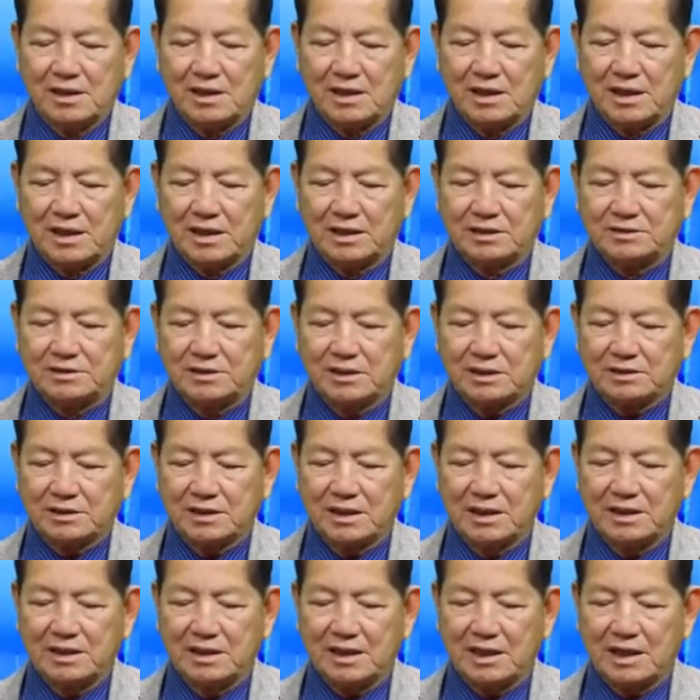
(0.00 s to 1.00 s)
à, trước
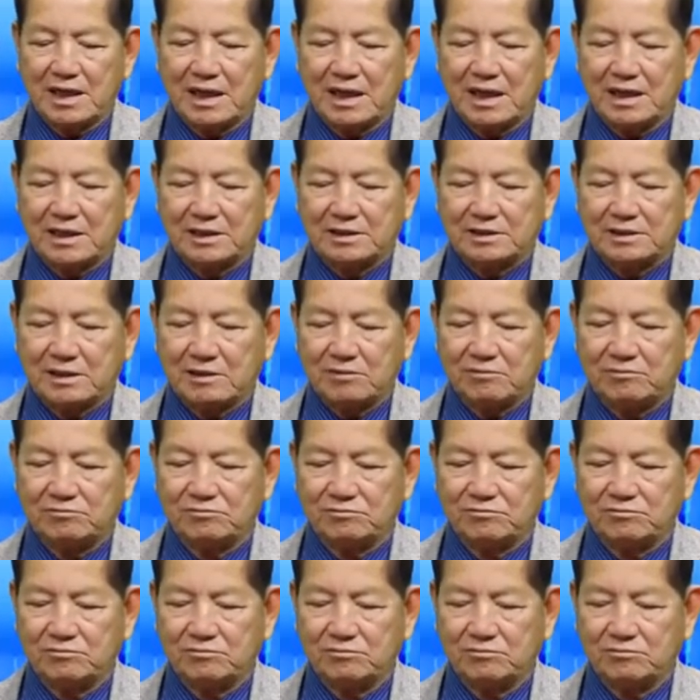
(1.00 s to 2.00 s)
đây đó là
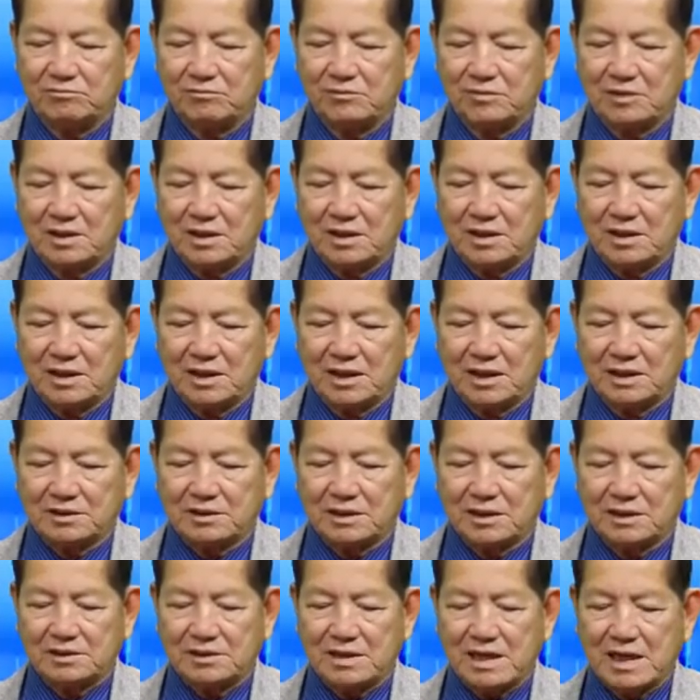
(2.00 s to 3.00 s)
trong
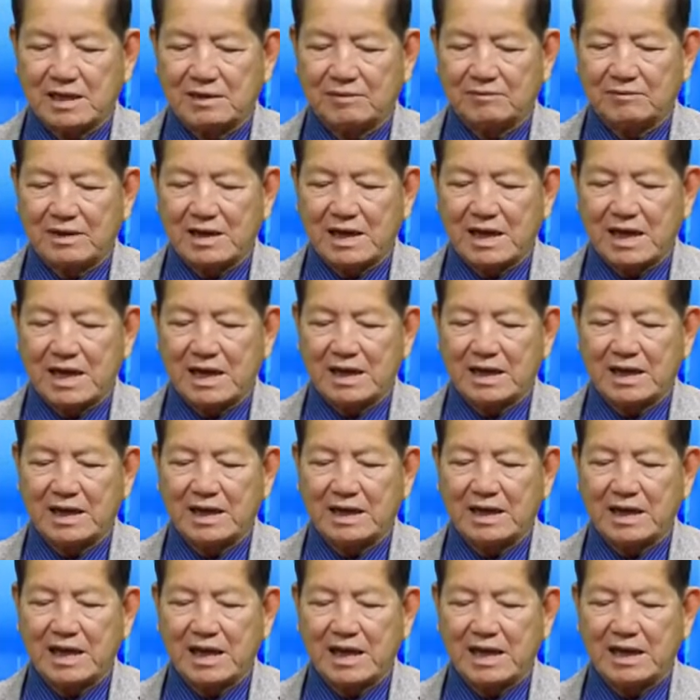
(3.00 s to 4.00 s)
thời gian mà
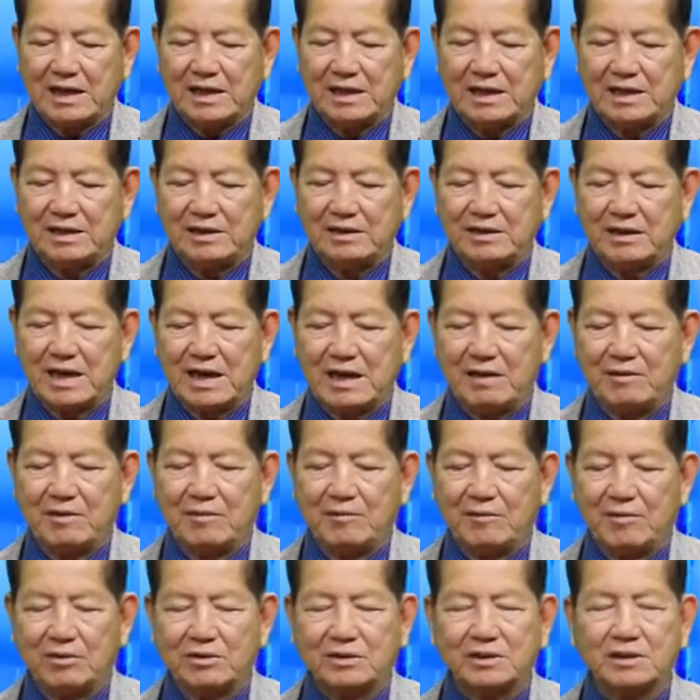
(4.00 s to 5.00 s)

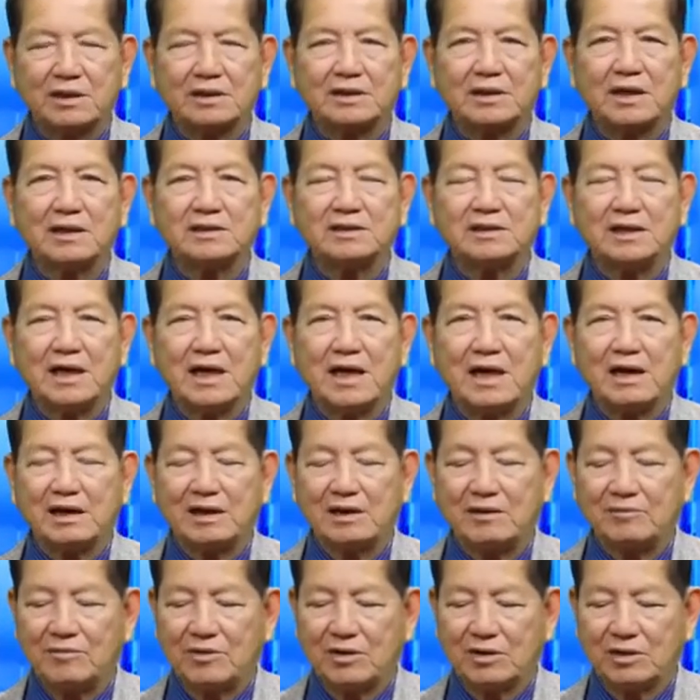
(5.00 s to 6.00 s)
2021 tháng riêng
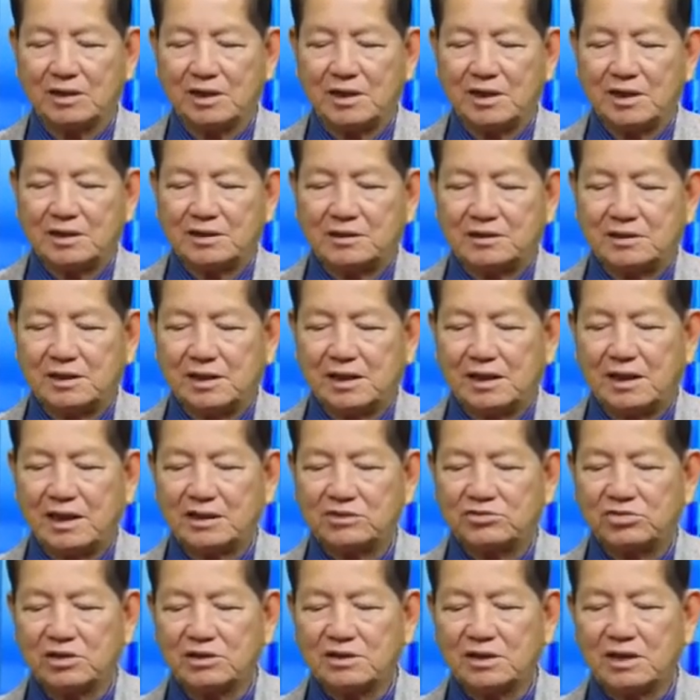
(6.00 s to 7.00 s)
2021 thì cái
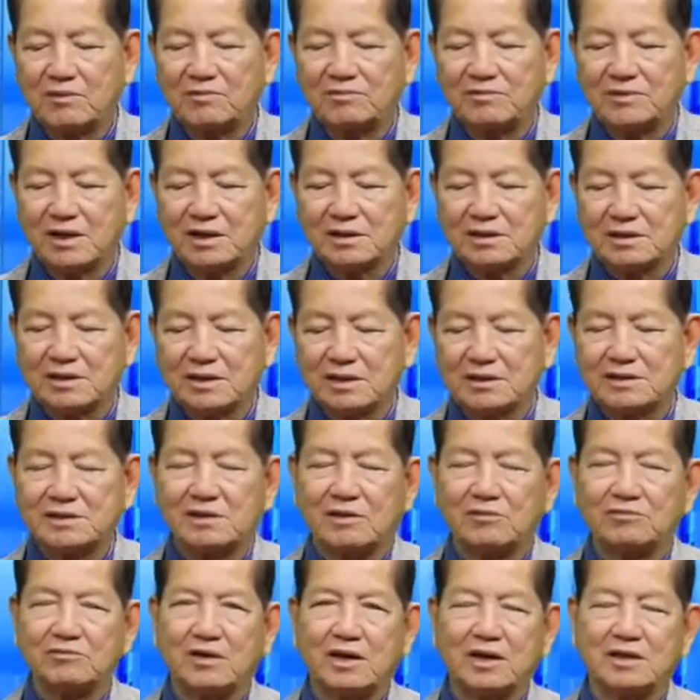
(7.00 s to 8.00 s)
lãi suất thấp nhất
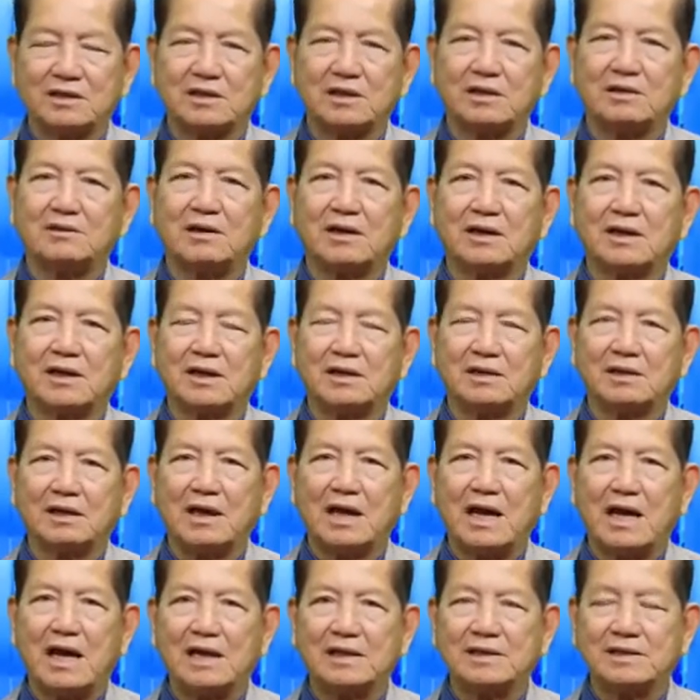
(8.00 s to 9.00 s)
trong lịch sử Hoa Kỳ đó
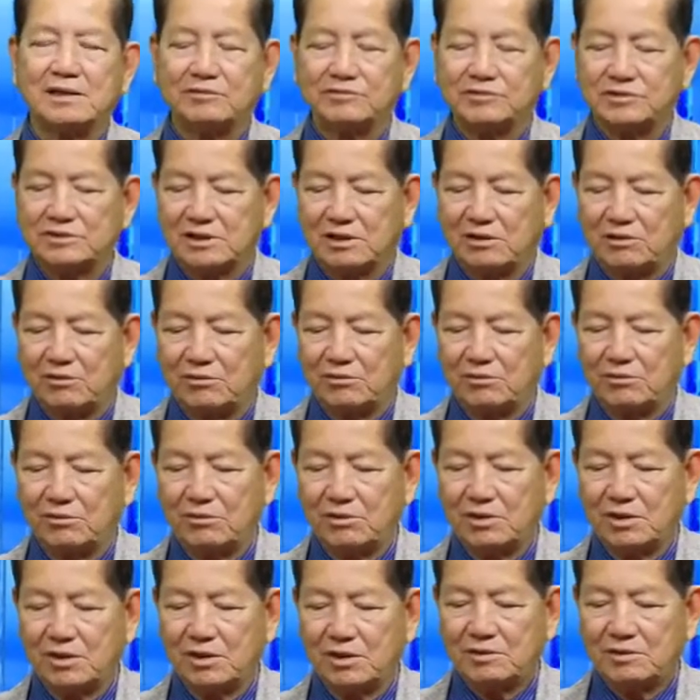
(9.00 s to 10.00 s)
là 2.6
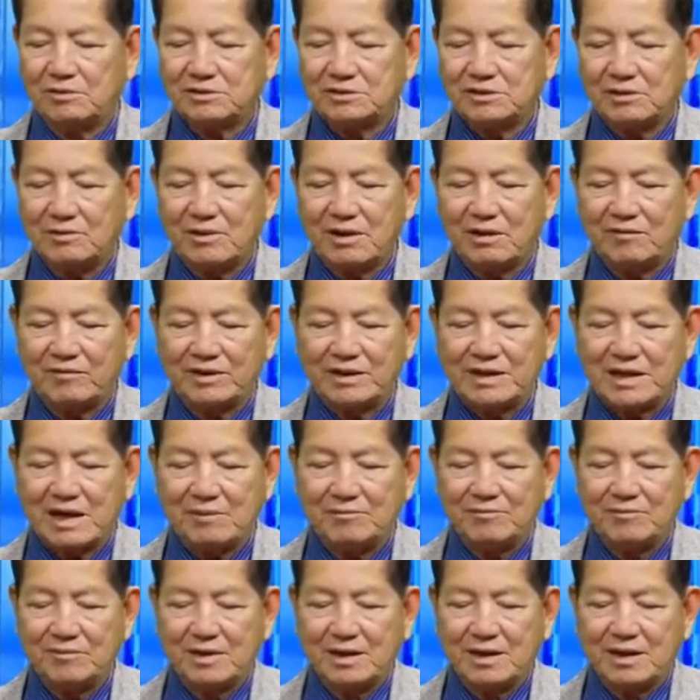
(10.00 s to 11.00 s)

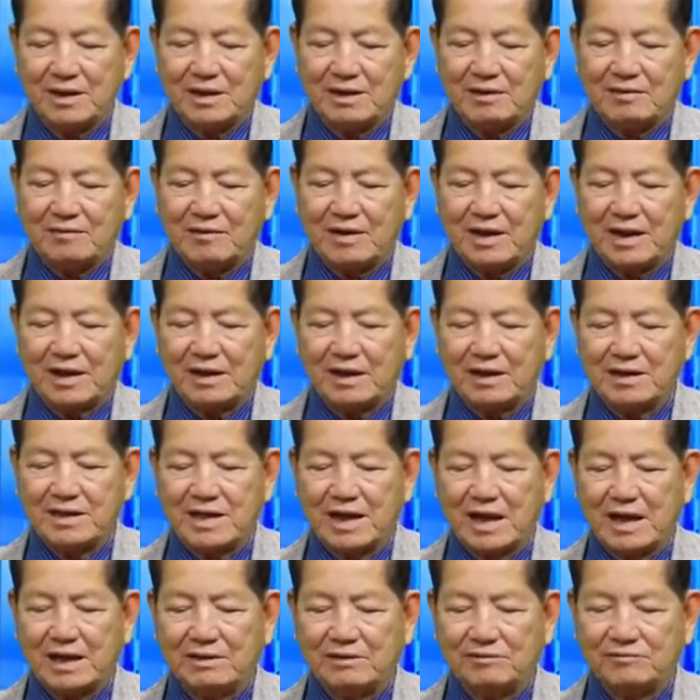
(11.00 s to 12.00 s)
65% và nó
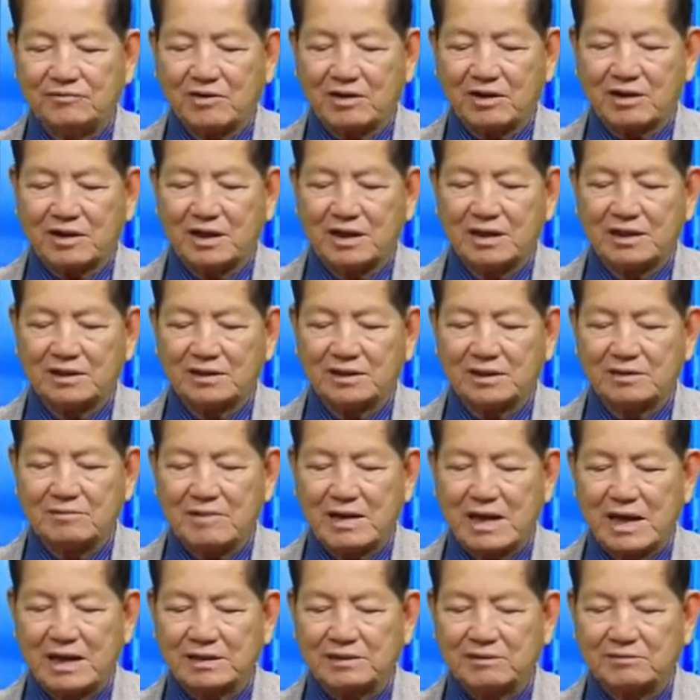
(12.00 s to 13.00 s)
nhảy vọt lên tới
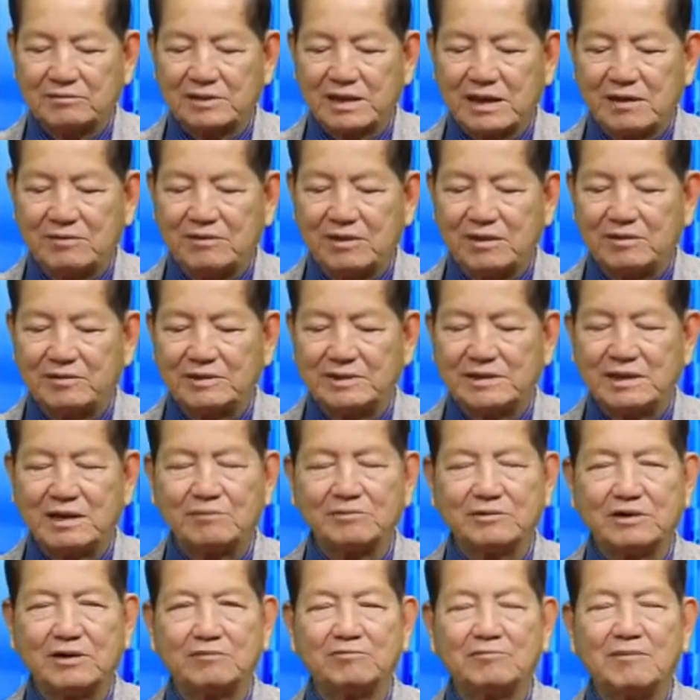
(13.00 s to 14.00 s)

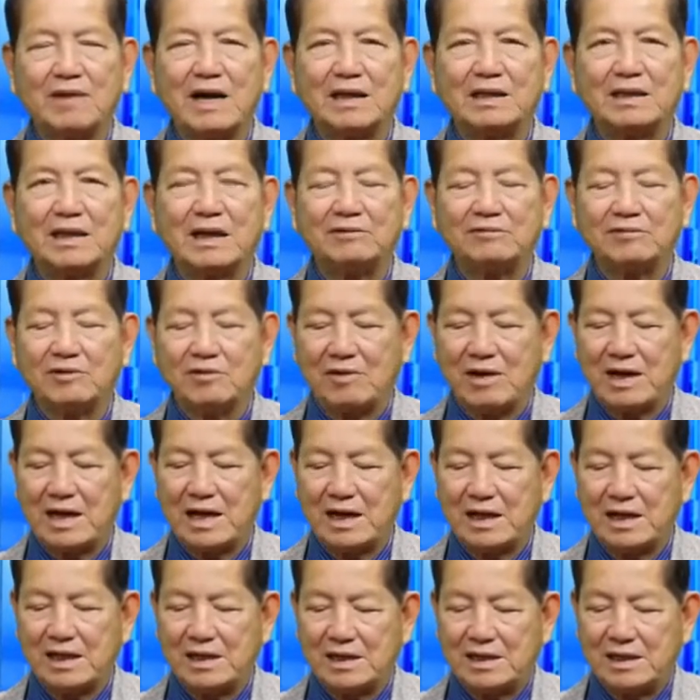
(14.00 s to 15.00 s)
3.85% trong 3 tháng vừa
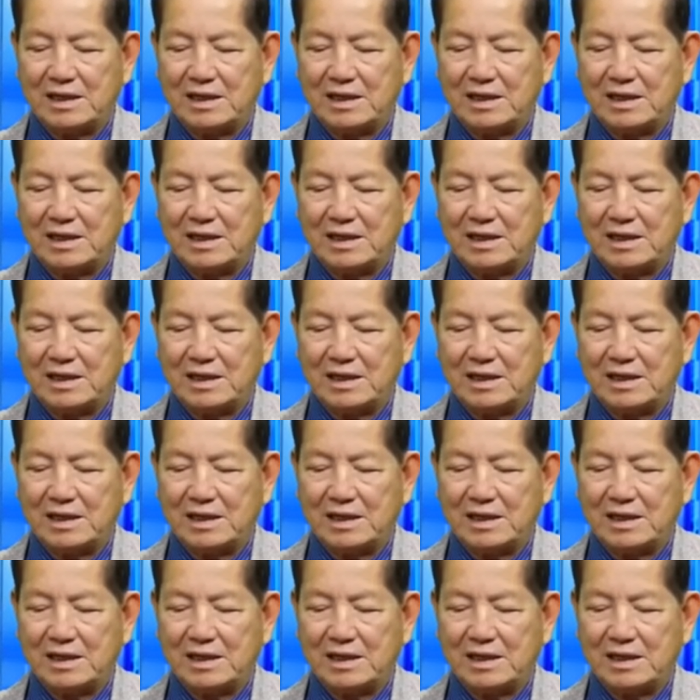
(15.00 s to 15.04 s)
qua.